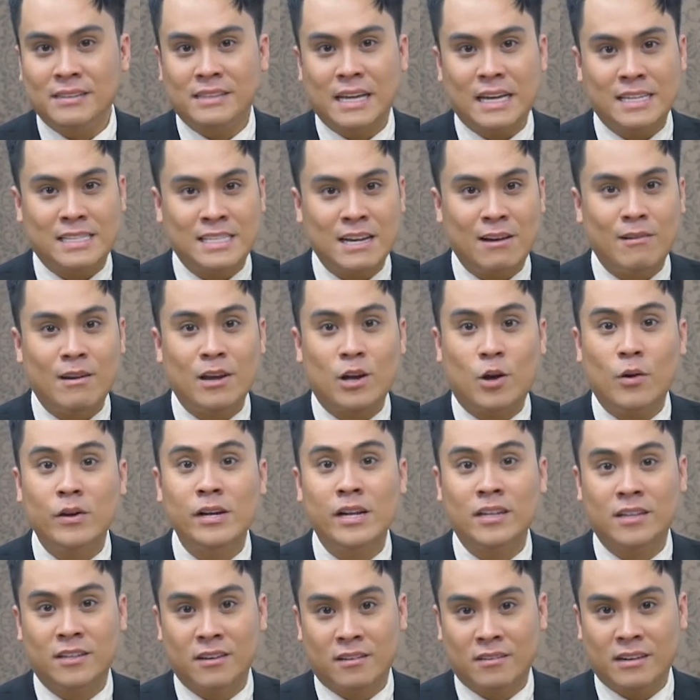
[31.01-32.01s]
Tại sao lại có
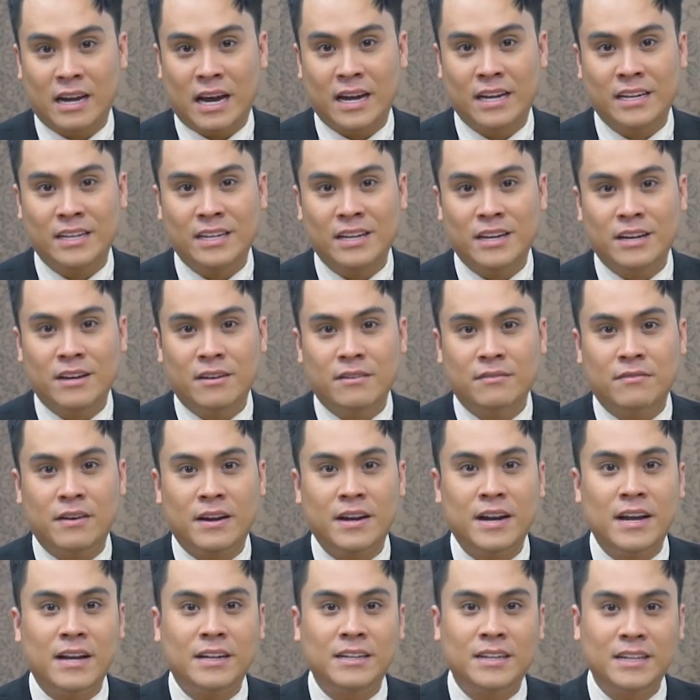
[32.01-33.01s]
hiện tượng này? Và
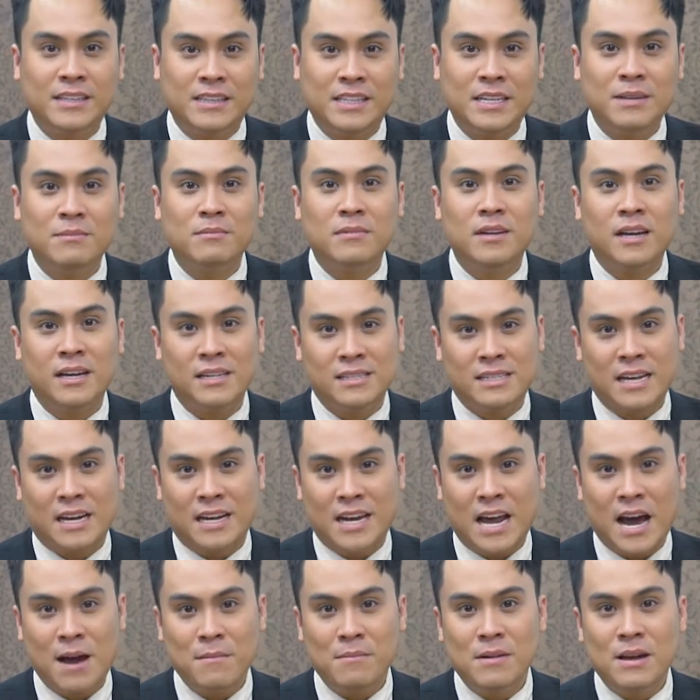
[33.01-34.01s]
để đi tìm lời giải
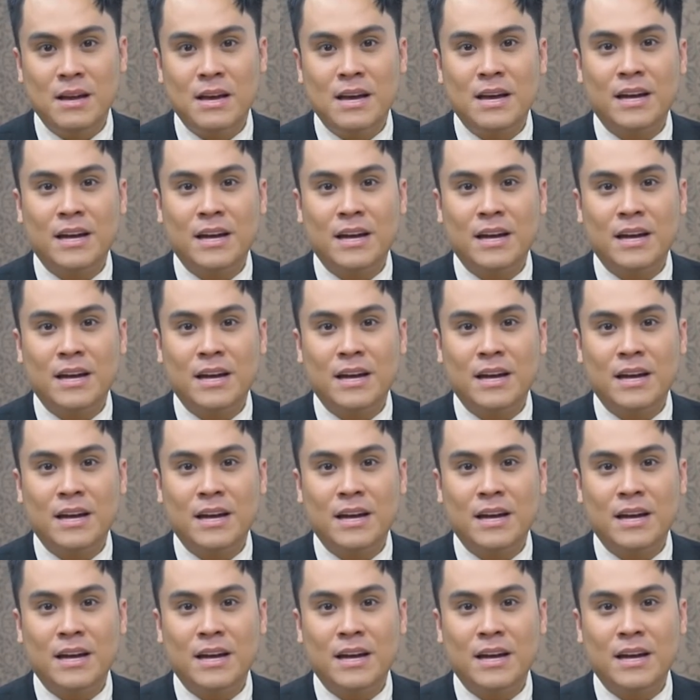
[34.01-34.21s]
đáp,